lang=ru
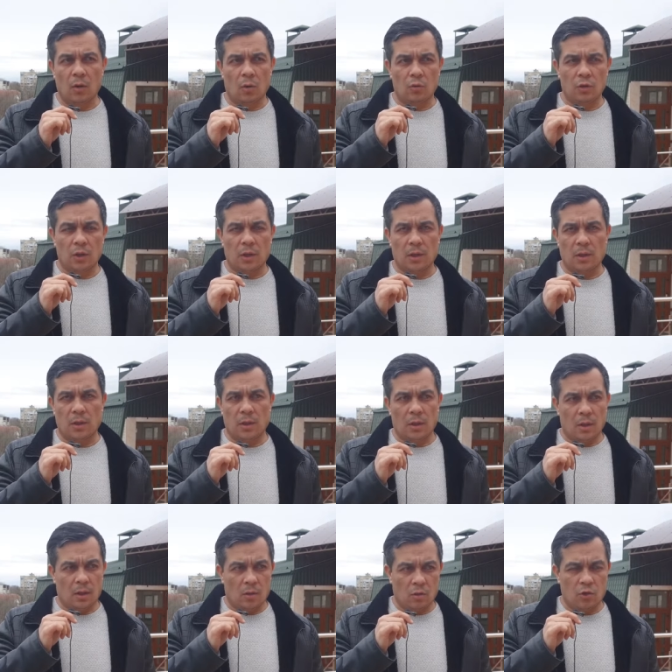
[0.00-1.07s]
у них
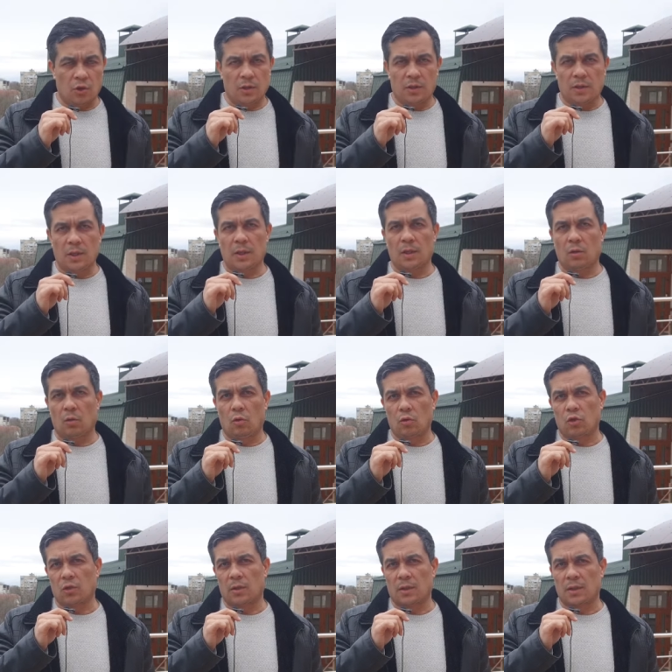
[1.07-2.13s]
очень сильно
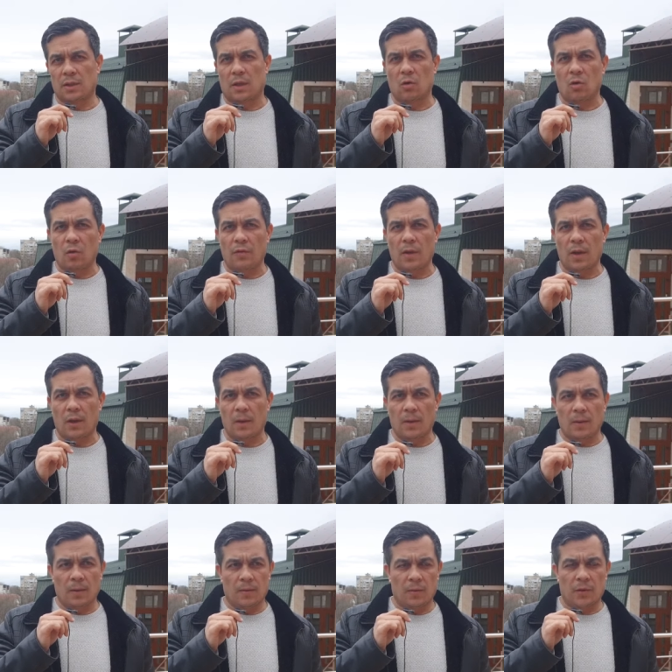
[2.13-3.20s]
ухудшилось здоровье
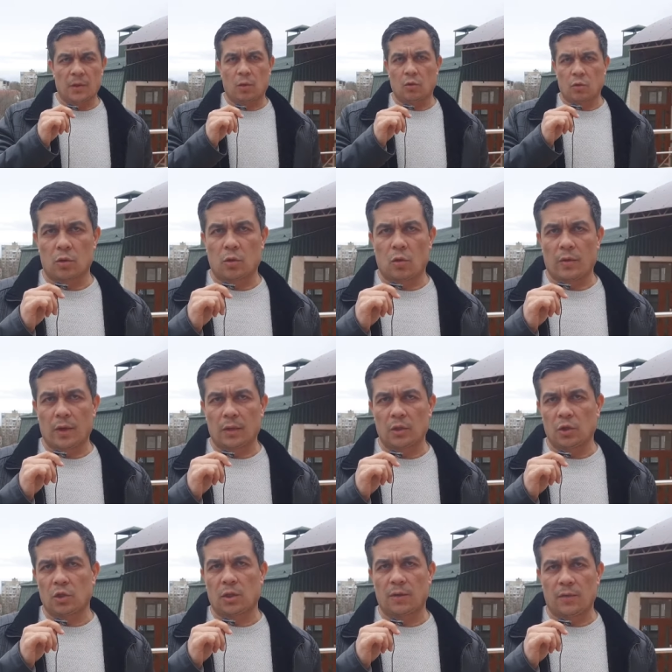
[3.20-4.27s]
в этих условиях
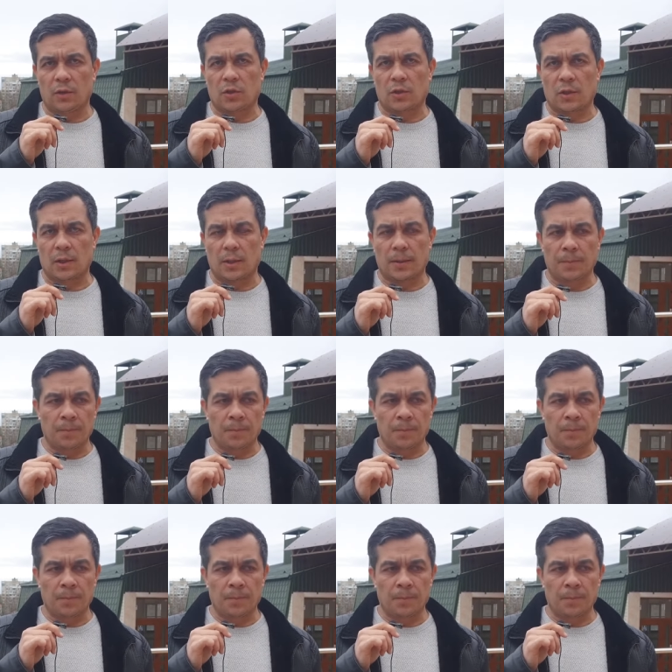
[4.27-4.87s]
нечеловеческих.